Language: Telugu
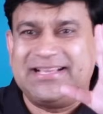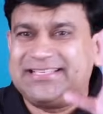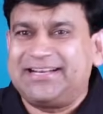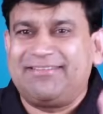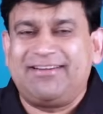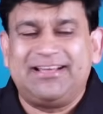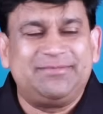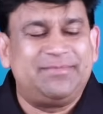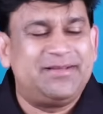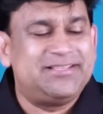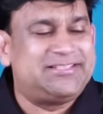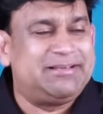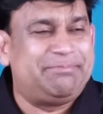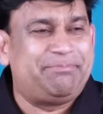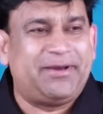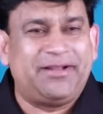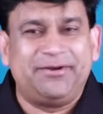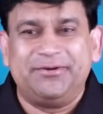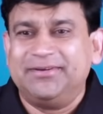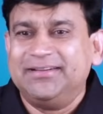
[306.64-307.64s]
ఆశీర్వాదం అని
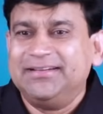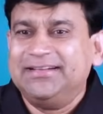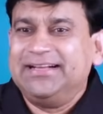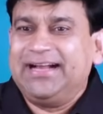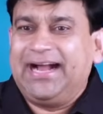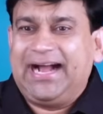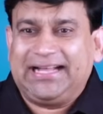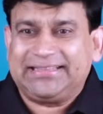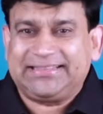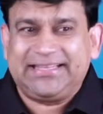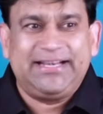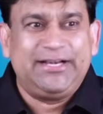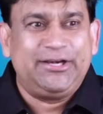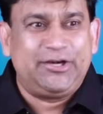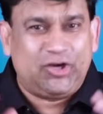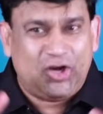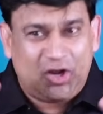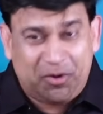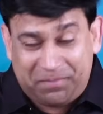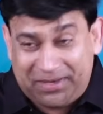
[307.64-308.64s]
చెప్పాను అతని
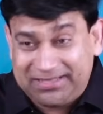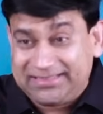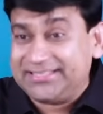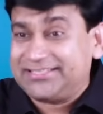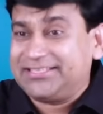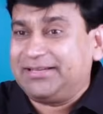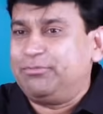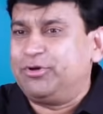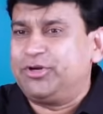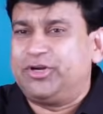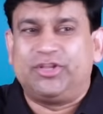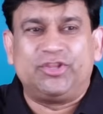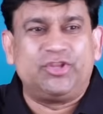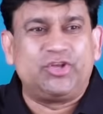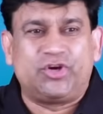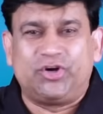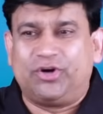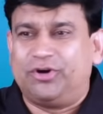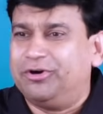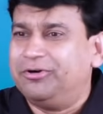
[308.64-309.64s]
ఇంట్లో మందసం
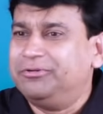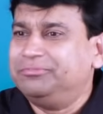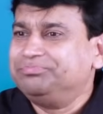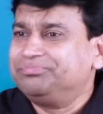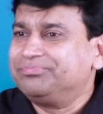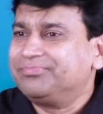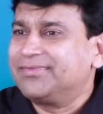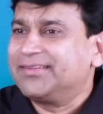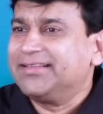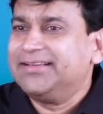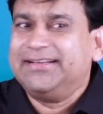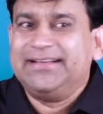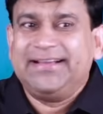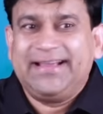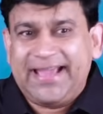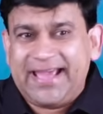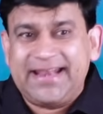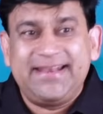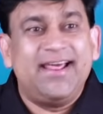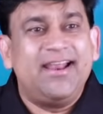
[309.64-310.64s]
ఉన్నందుకు
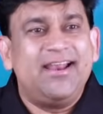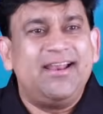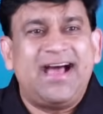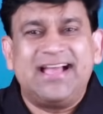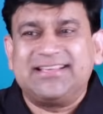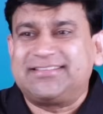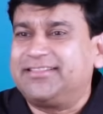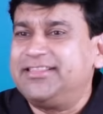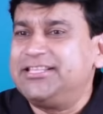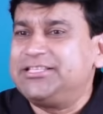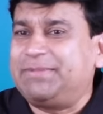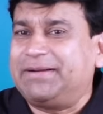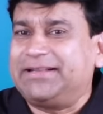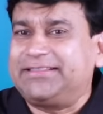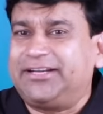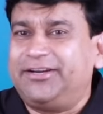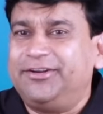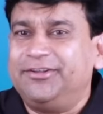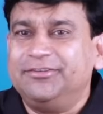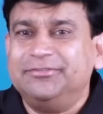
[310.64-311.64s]
ఎన్నెళ్ళు
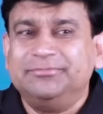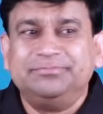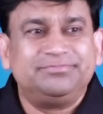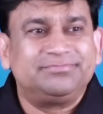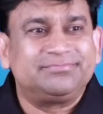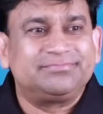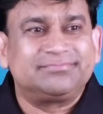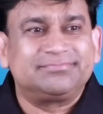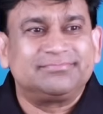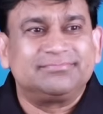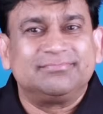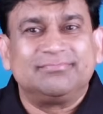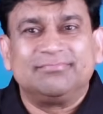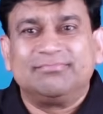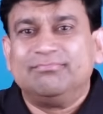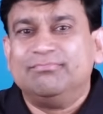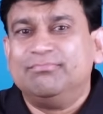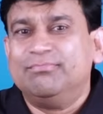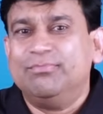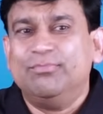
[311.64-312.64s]
ఆశీర్వదించబడతాడు
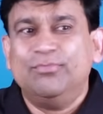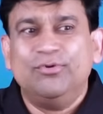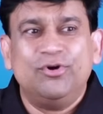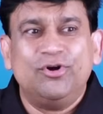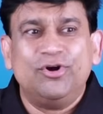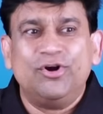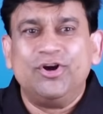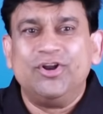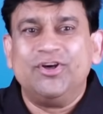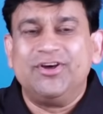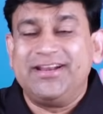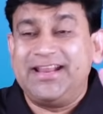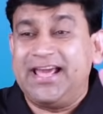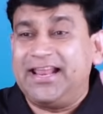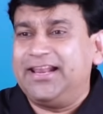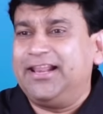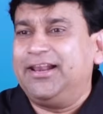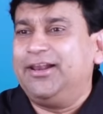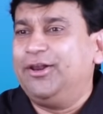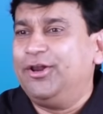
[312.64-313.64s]
మూడు
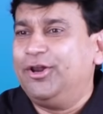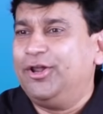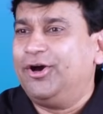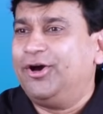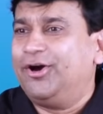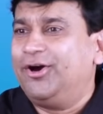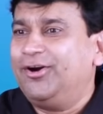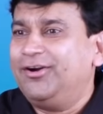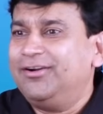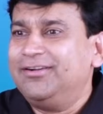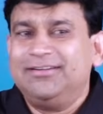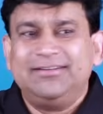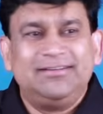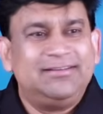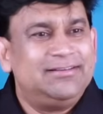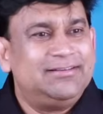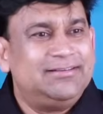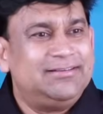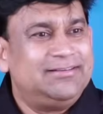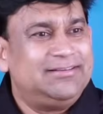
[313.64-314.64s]
నెలల్లో
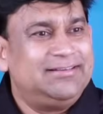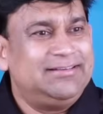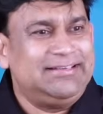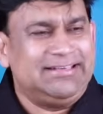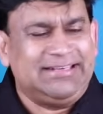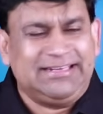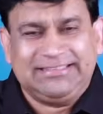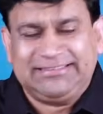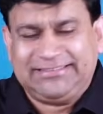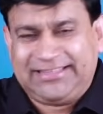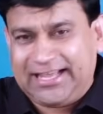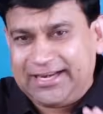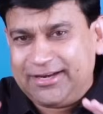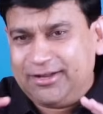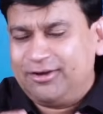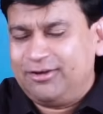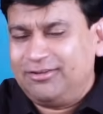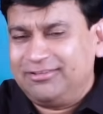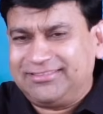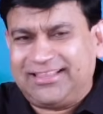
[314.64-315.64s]

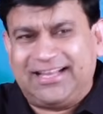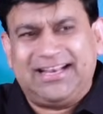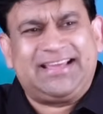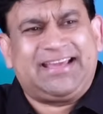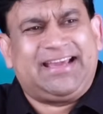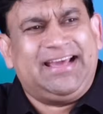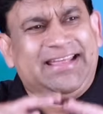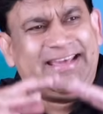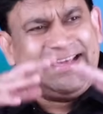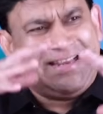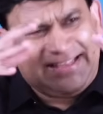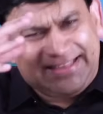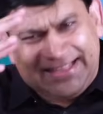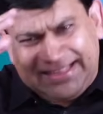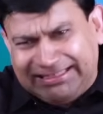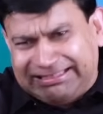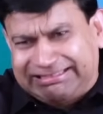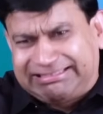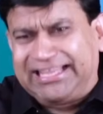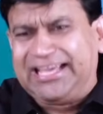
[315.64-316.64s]
తను తనకు
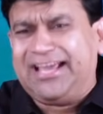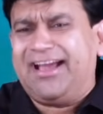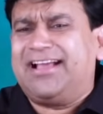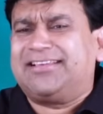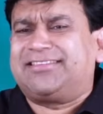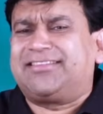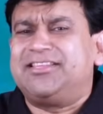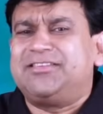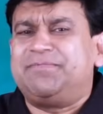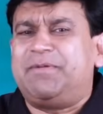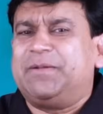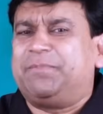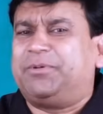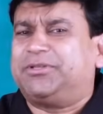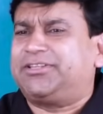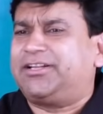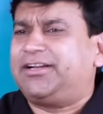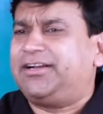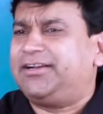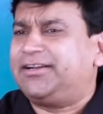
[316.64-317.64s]
కలిగినదంతా
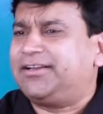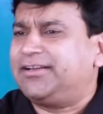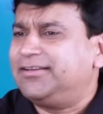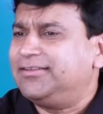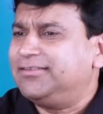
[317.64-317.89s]
ఆశీర్దించబడిపోతానంట